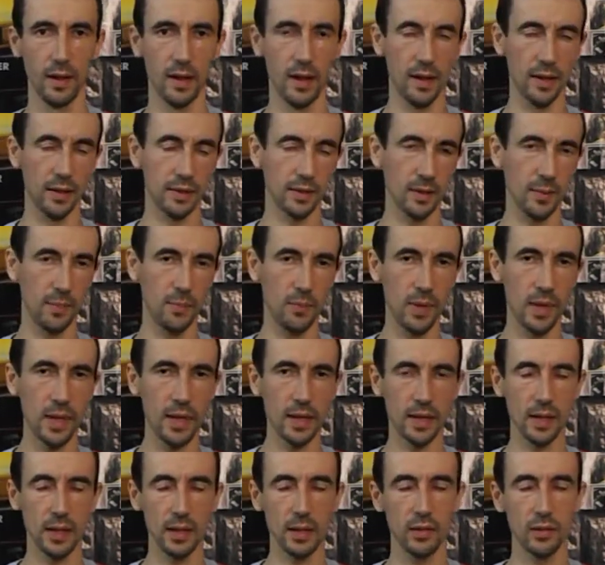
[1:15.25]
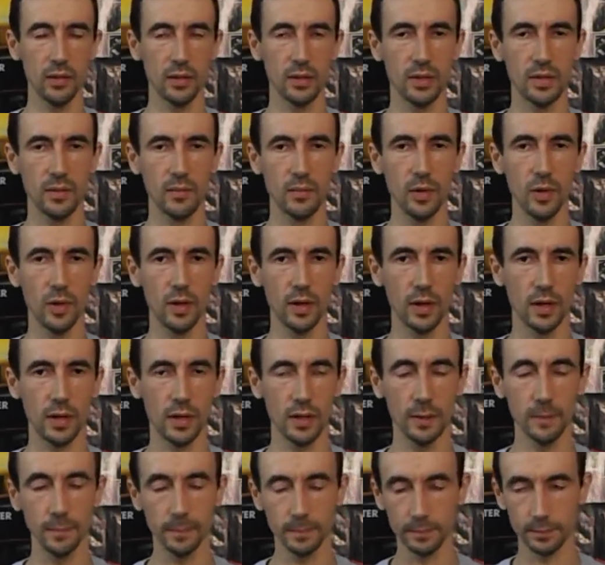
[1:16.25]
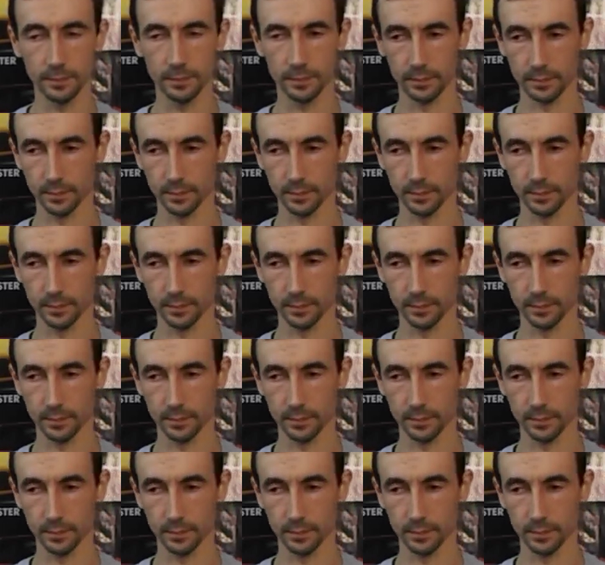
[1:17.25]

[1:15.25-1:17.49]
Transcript: от копейки до семерки.